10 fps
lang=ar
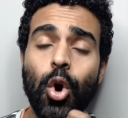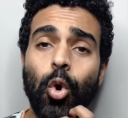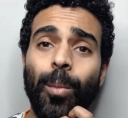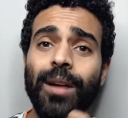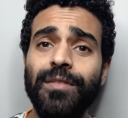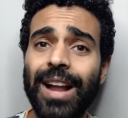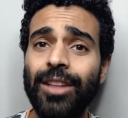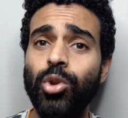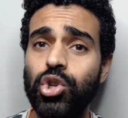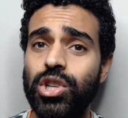ومارفن
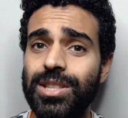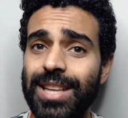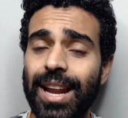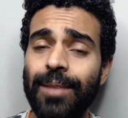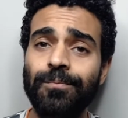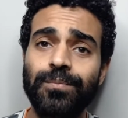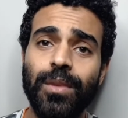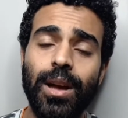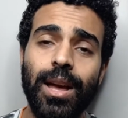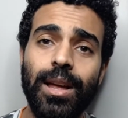عنده 20 سنه
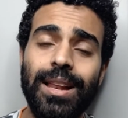آه،